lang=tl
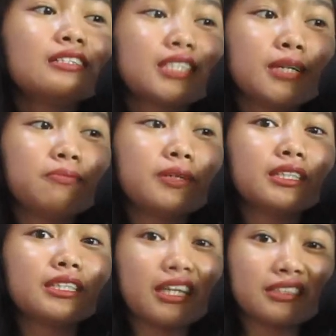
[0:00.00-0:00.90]

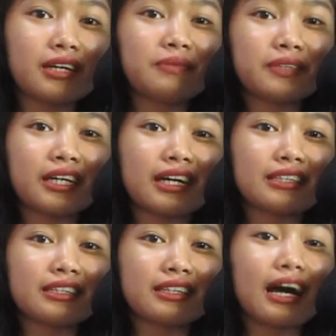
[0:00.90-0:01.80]
simple setup ng
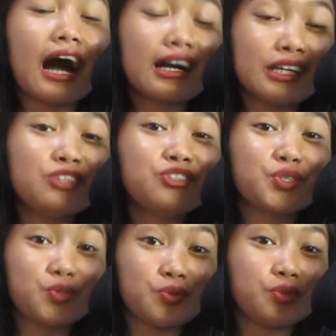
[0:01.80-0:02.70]
ating aking
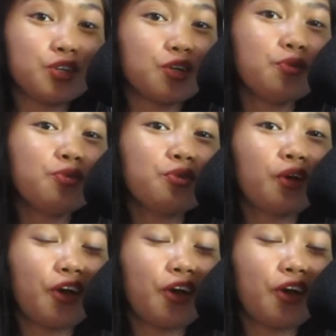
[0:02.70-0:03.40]
studio.